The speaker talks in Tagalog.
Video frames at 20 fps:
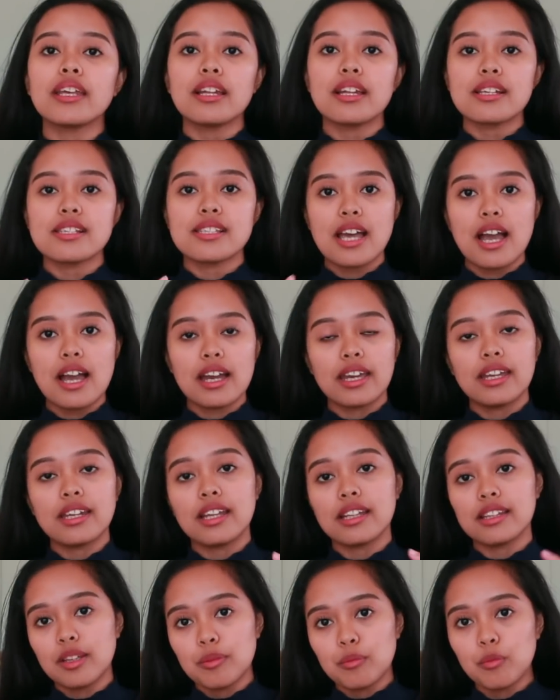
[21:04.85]
nila sa akin
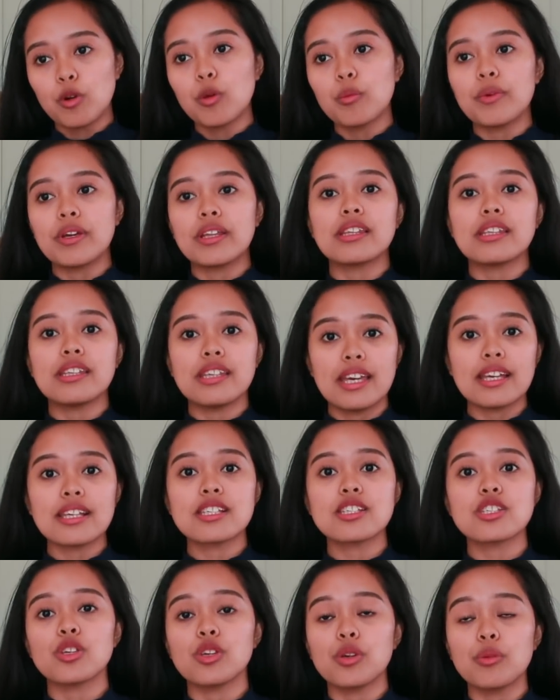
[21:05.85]
at the moment,
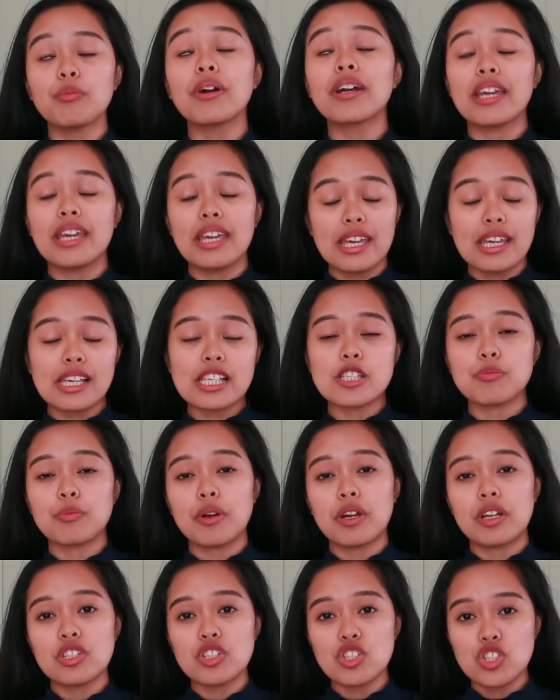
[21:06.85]
yes, mag
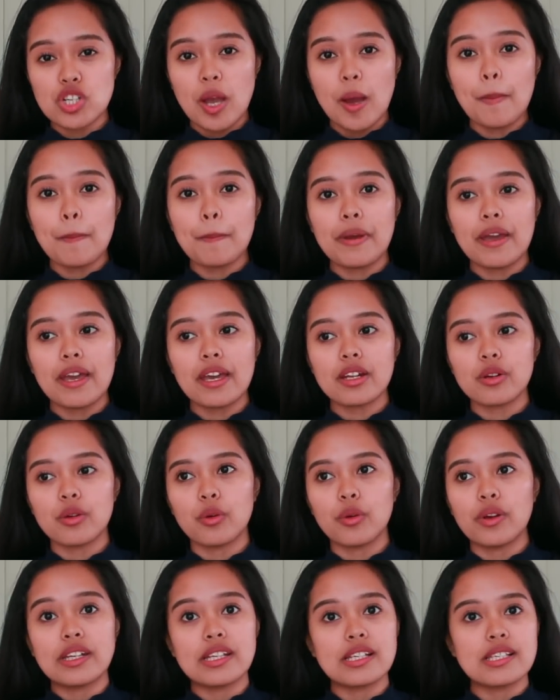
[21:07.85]
expire siya.
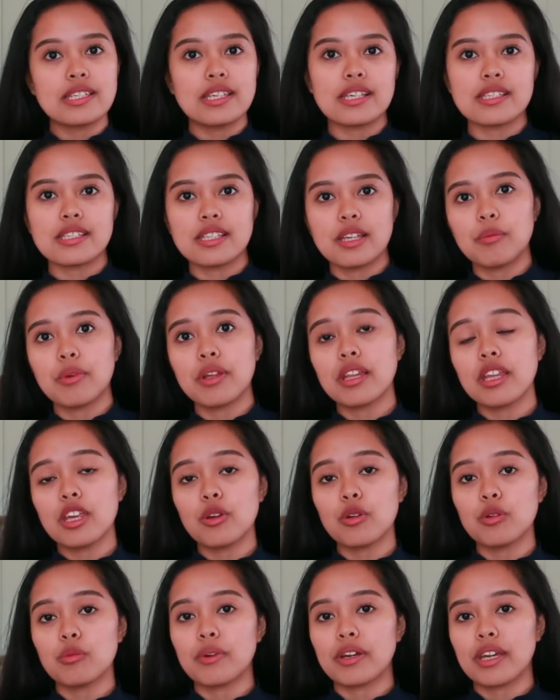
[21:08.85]
Pero in the system, hindi
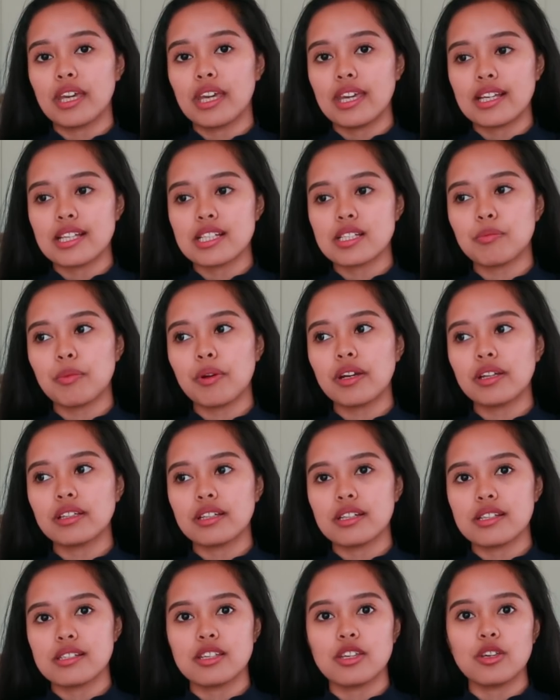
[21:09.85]
yun mag expire
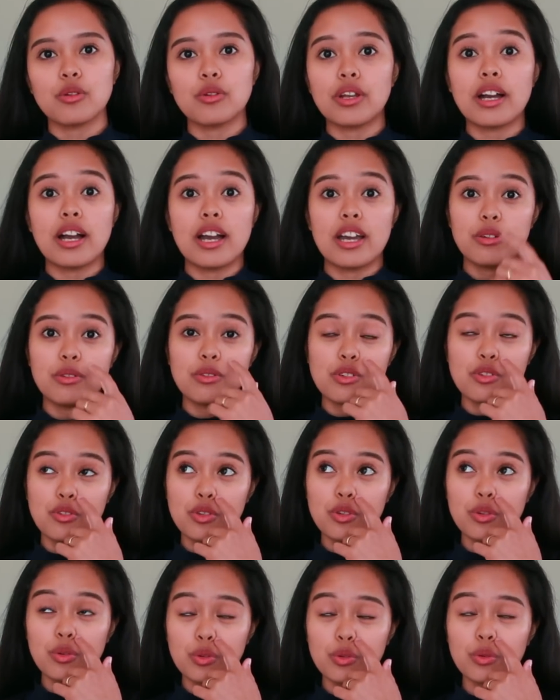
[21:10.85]
kasi yun na nga, yun,
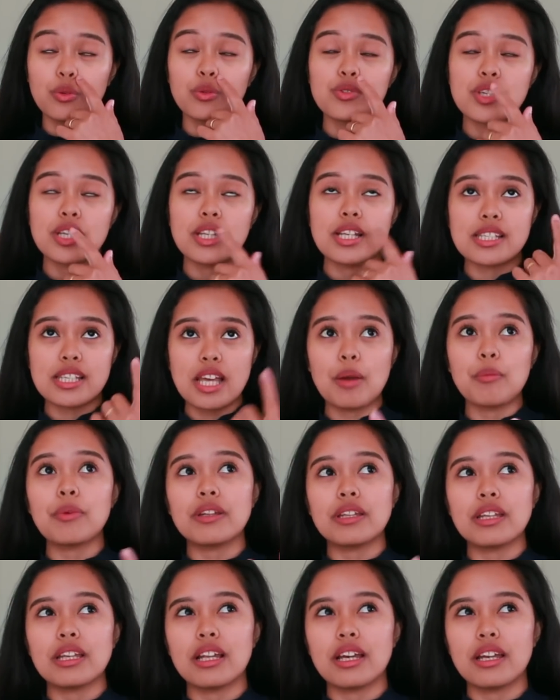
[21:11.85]
yun yung sinasabi
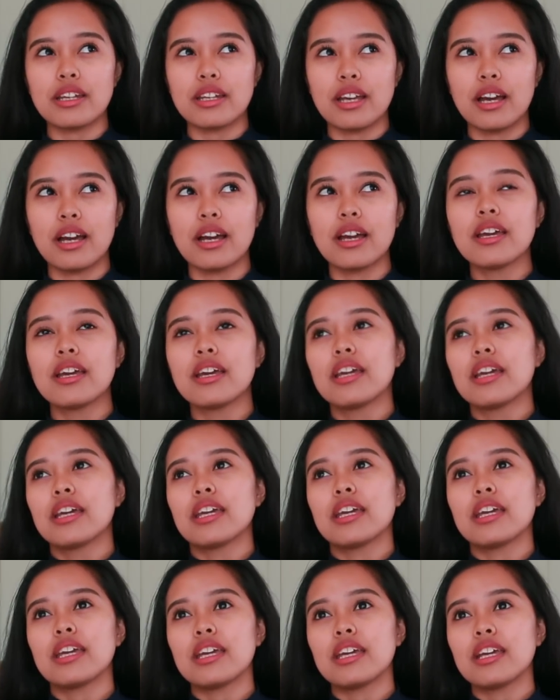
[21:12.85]
nila na
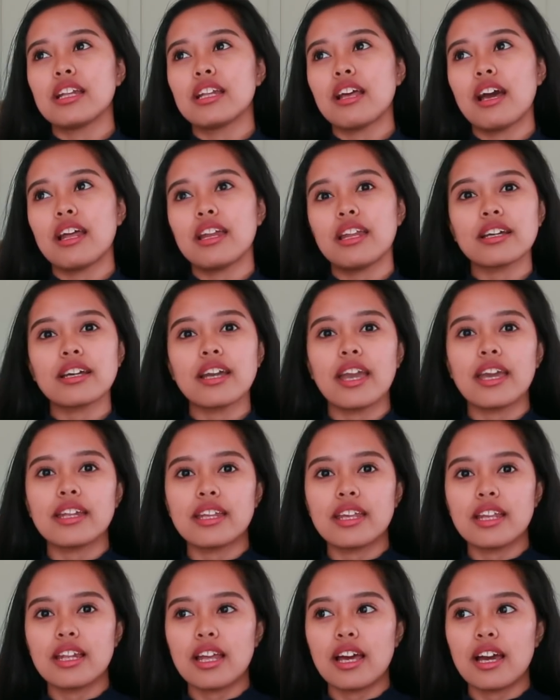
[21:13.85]
ilalagay
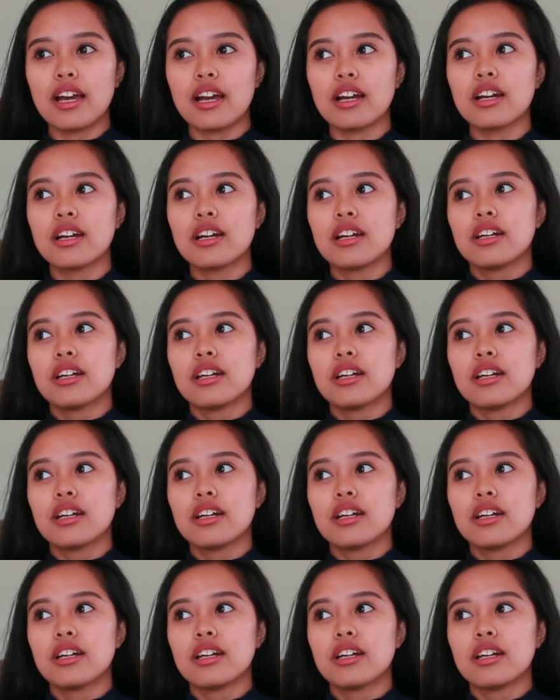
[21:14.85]
nila